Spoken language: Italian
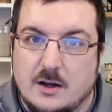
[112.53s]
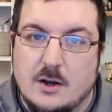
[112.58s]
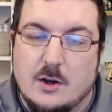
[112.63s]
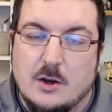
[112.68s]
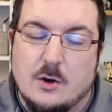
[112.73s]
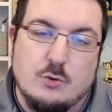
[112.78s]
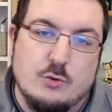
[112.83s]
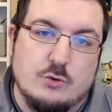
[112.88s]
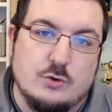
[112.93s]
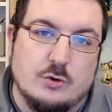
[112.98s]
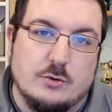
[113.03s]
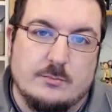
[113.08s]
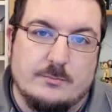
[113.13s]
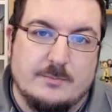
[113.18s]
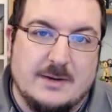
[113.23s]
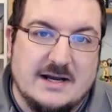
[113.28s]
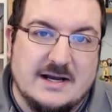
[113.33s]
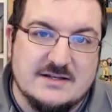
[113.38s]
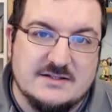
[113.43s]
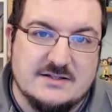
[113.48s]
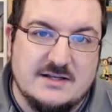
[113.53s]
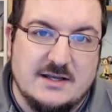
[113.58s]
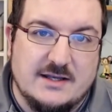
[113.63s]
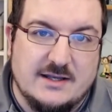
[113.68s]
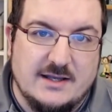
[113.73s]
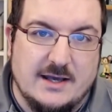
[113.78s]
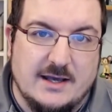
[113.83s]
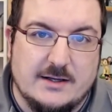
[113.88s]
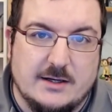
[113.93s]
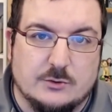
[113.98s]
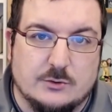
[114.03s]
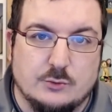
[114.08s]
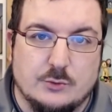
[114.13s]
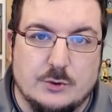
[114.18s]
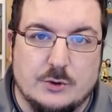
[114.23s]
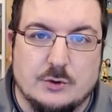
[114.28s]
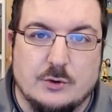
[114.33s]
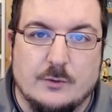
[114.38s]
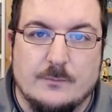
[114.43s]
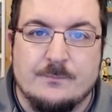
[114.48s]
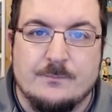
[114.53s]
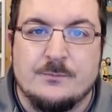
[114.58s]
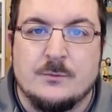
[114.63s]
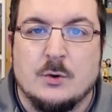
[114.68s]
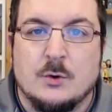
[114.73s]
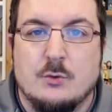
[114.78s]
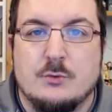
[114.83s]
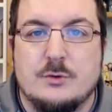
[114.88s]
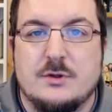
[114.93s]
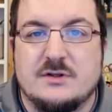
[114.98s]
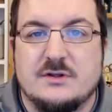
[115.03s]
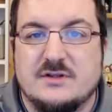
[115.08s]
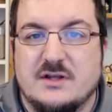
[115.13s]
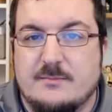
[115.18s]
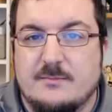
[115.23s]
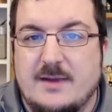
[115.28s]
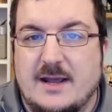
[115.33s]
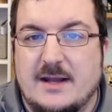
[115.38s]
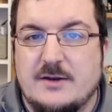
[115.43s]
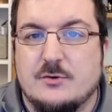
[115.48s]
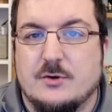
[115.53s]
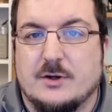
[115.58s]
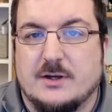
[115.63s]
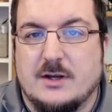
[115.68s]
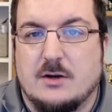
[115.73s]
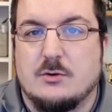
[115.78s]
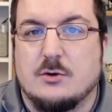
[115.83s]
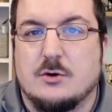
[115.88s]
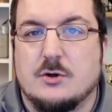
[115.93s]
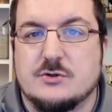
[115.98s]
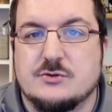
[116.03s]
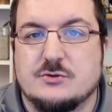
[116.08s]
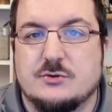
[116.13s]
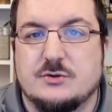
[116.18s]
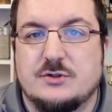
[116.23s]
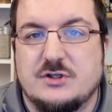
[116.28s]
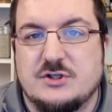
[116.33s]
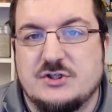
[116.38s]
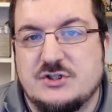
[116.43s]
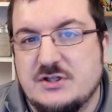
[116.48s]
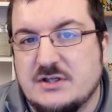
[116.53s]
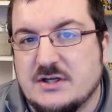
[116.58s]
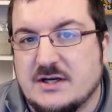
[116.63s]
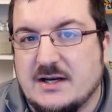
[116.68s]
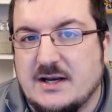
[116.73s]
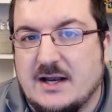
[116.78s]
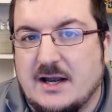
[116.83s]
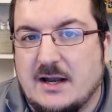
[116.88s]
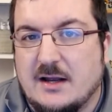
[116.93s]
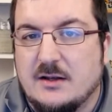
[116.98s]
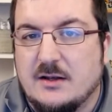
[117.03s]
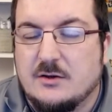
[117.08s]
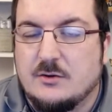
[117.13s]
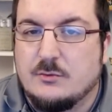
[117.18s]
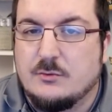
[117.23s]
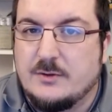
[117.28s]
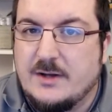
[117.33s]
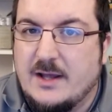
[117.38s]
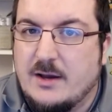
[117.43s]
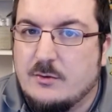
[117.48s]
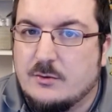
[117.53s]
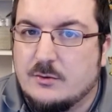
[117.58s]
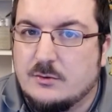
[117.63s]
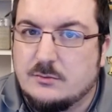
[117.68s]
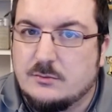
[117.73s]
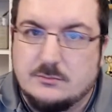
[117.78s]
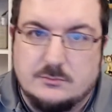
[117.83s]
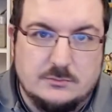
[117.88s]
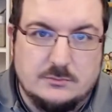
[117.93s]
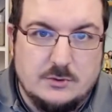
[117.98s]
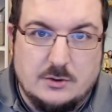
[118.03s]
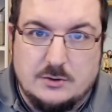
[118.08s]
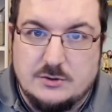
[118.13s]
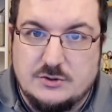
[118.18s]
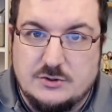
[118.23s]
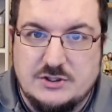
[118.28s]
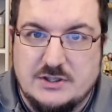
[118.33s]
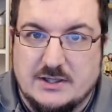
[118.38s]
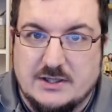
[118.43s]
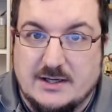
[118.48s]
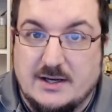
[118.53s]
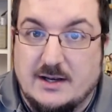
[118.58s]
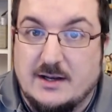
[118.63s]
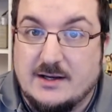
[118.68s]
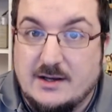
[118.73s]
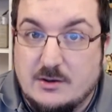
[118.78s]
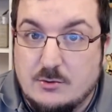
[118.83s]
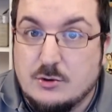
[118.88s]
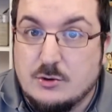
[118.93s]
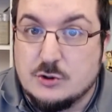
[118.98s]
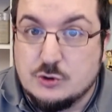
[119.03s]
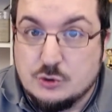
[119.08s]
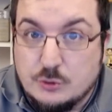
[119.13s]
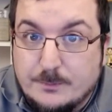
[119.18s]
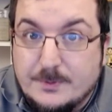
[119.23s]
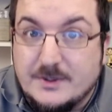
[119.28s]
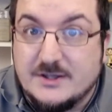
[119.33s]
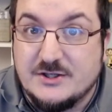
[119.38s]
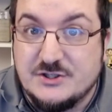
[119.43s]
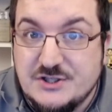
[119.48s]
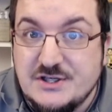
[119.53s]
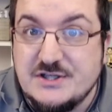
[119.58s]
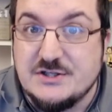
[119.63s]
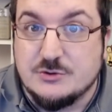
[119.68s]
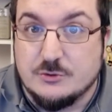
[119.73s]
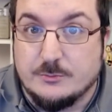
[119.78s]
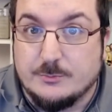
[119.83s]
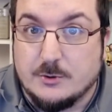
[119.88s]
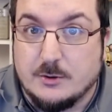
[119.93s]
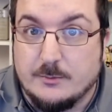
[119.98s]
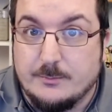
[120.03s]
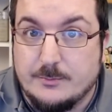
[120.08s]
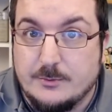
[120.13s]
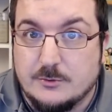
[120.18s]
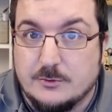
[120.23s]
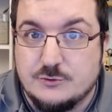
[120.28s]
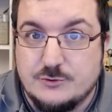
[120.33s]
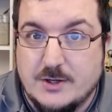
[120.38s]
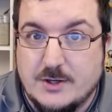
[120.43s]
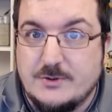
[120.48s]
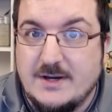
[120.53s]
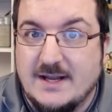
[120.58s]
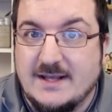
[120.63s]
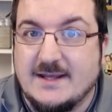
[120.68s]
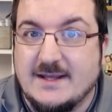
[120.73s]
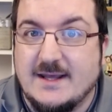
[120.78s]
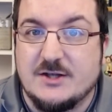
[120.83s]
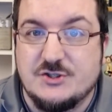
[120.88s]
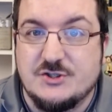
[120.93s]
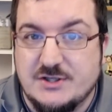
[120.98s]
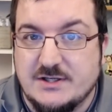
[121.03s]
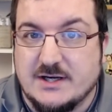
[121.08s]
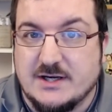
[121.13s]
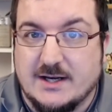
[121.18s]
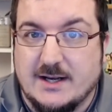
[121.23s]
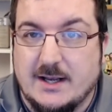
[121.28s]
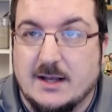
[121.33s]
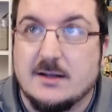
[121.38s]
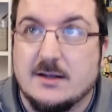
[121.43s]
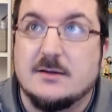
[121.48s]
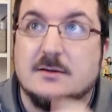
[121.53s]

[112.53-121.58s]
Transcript: uno base che è gratuito, un intermedio che ha un costo di circa un euro, non circa, che ha un costo preciso proprio, cioè non è che è circa.